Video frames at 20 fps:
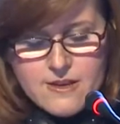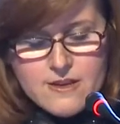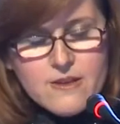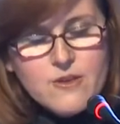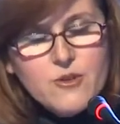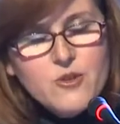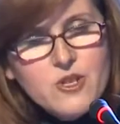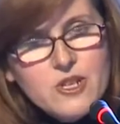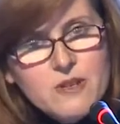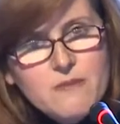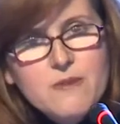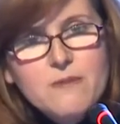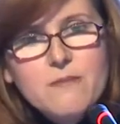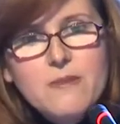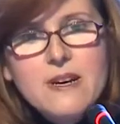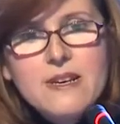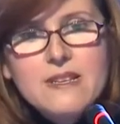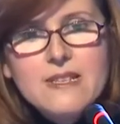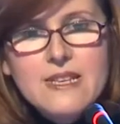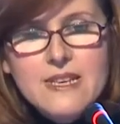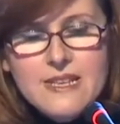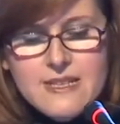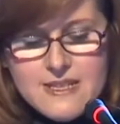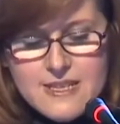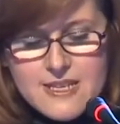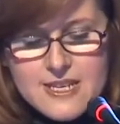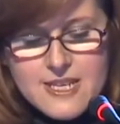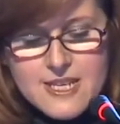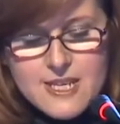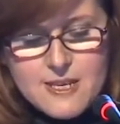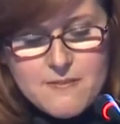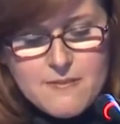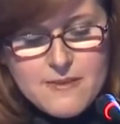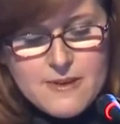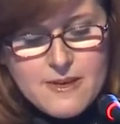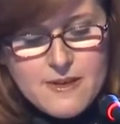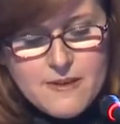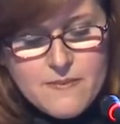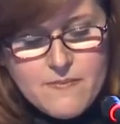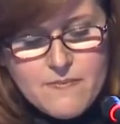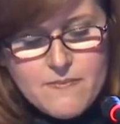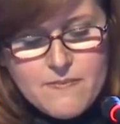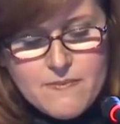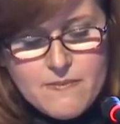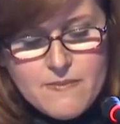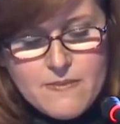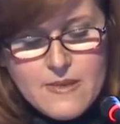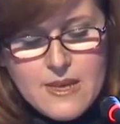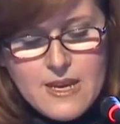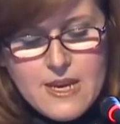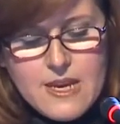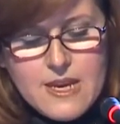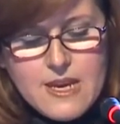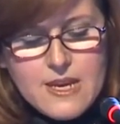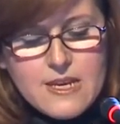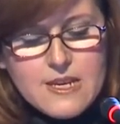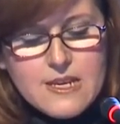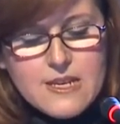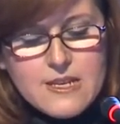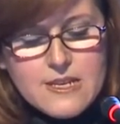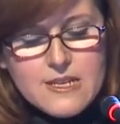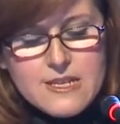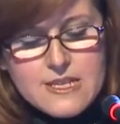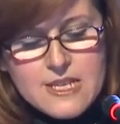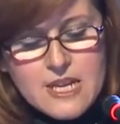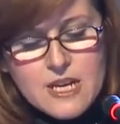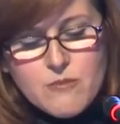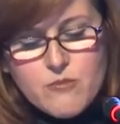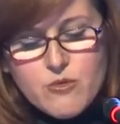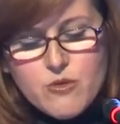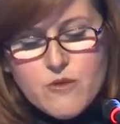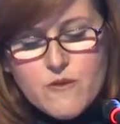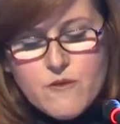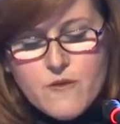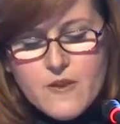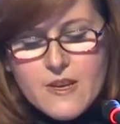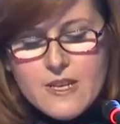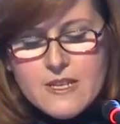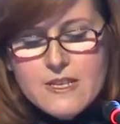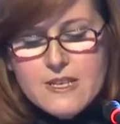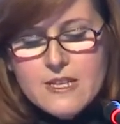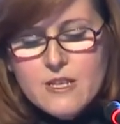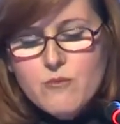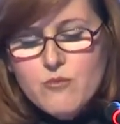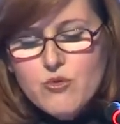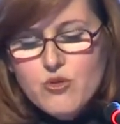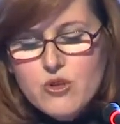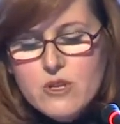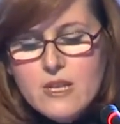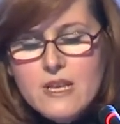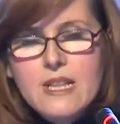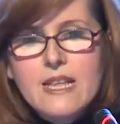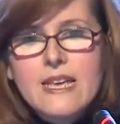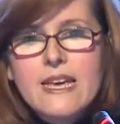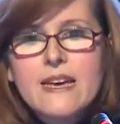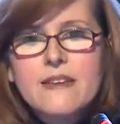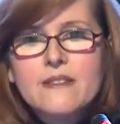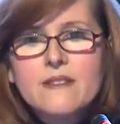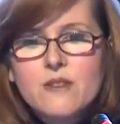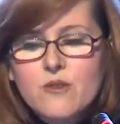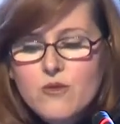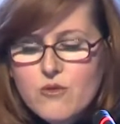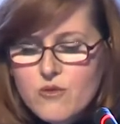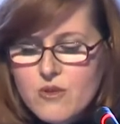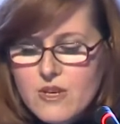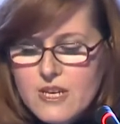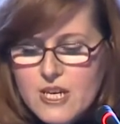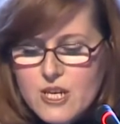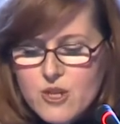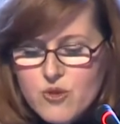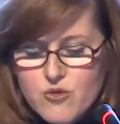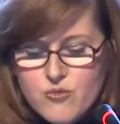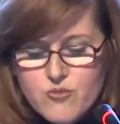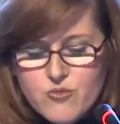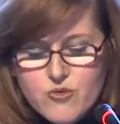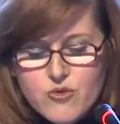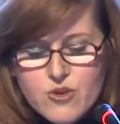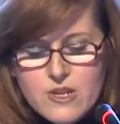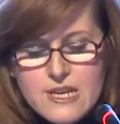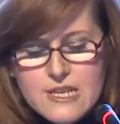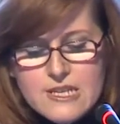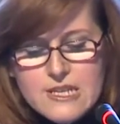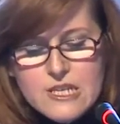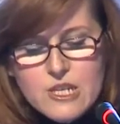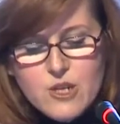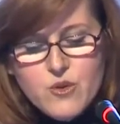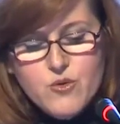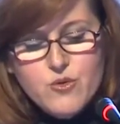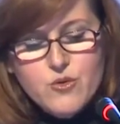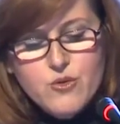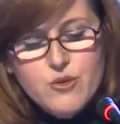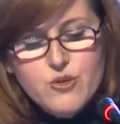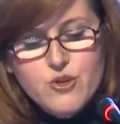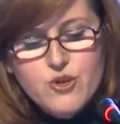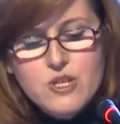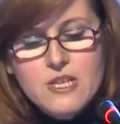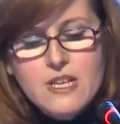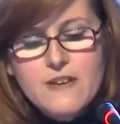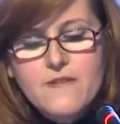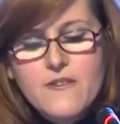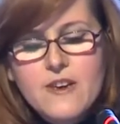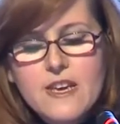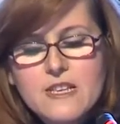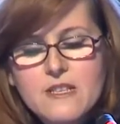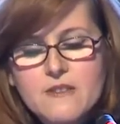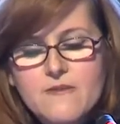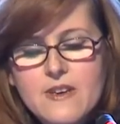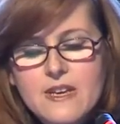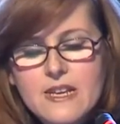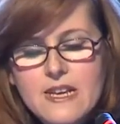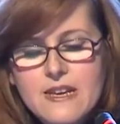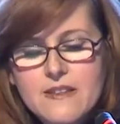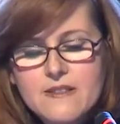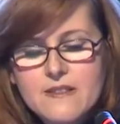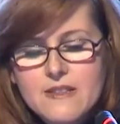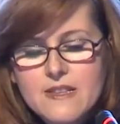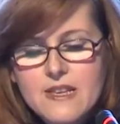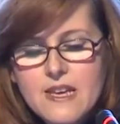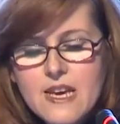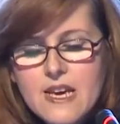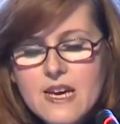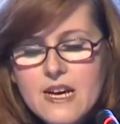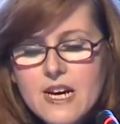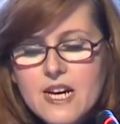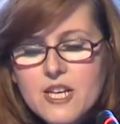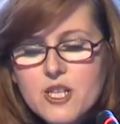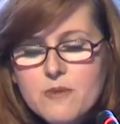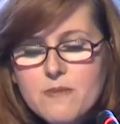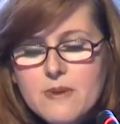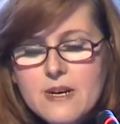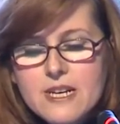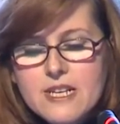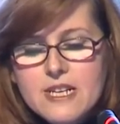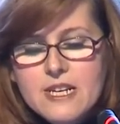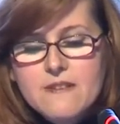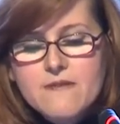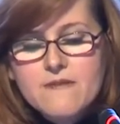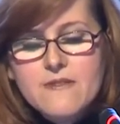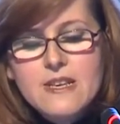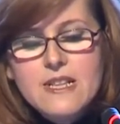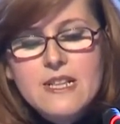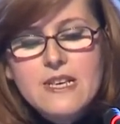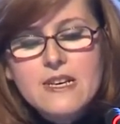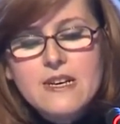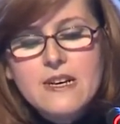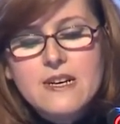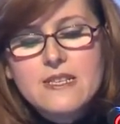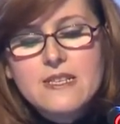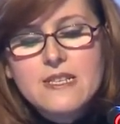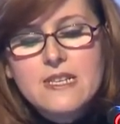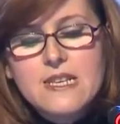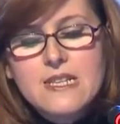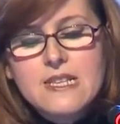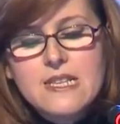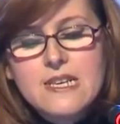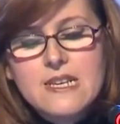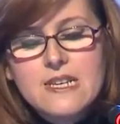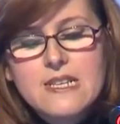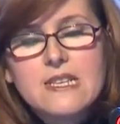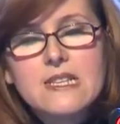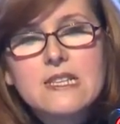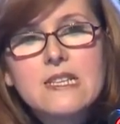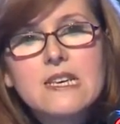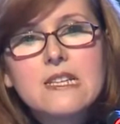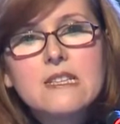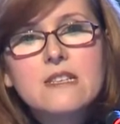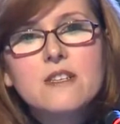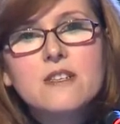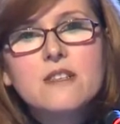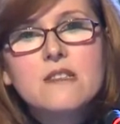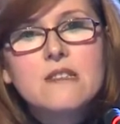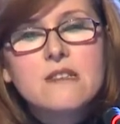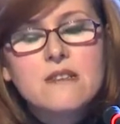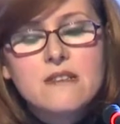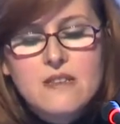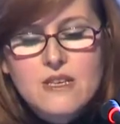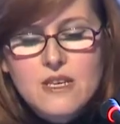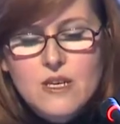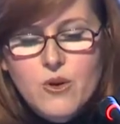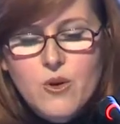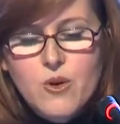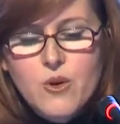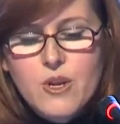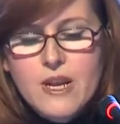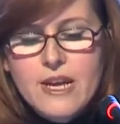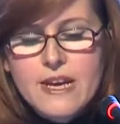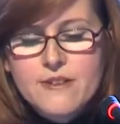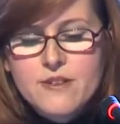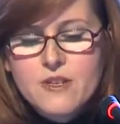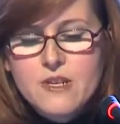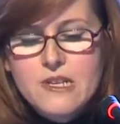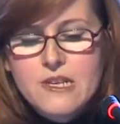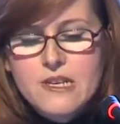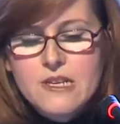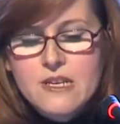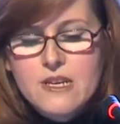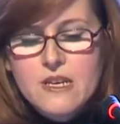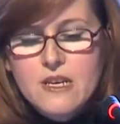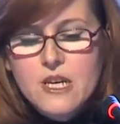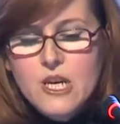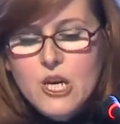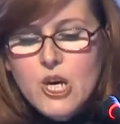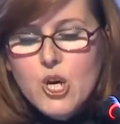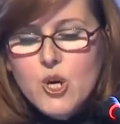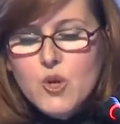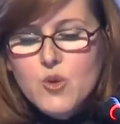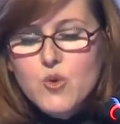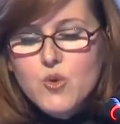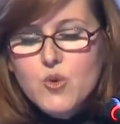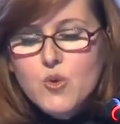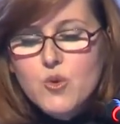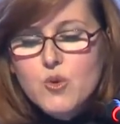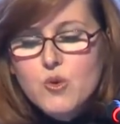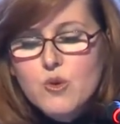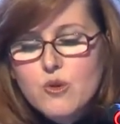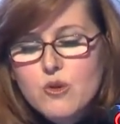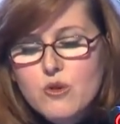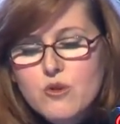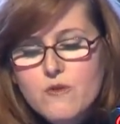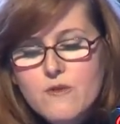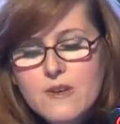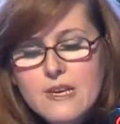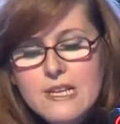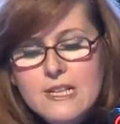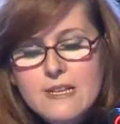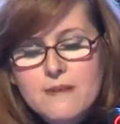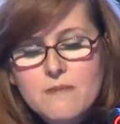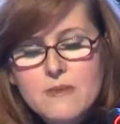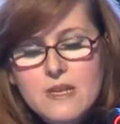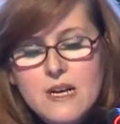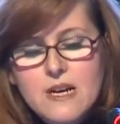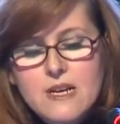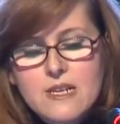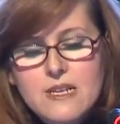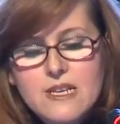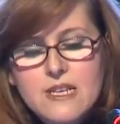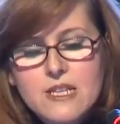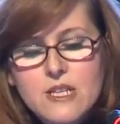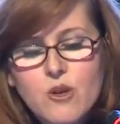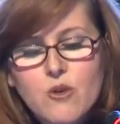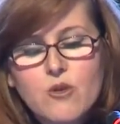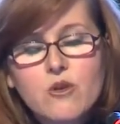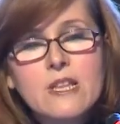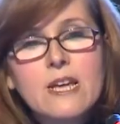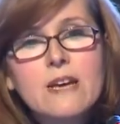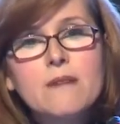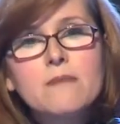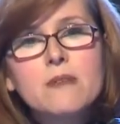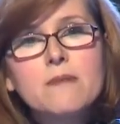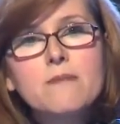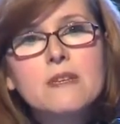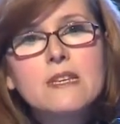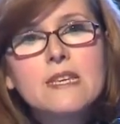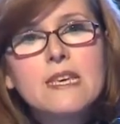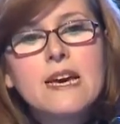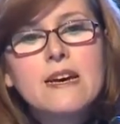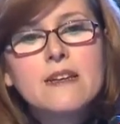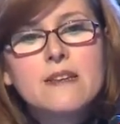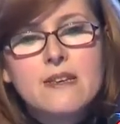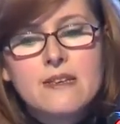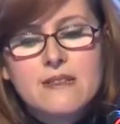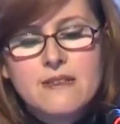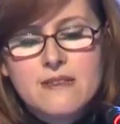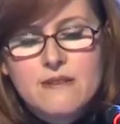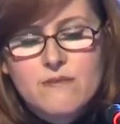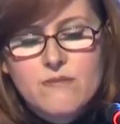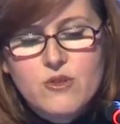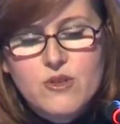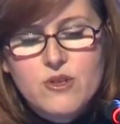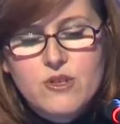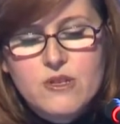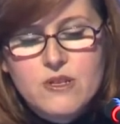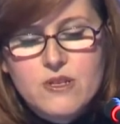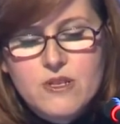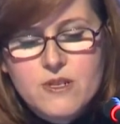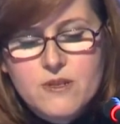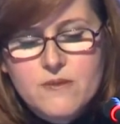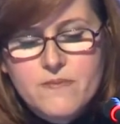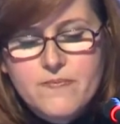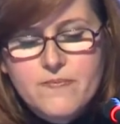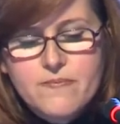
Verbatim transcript: Hocamın bahsettiği gibi İstanbul'un fethini müjdeleyen, Türkiye Cumhuriyeti'nin kuruluşuna feyz veren, Hacı Bayram Veli Hazretlerinin yetiştirdiği öğrencileri Türk kültür ve ilim tarihinde önemli bir yer edinmiştir.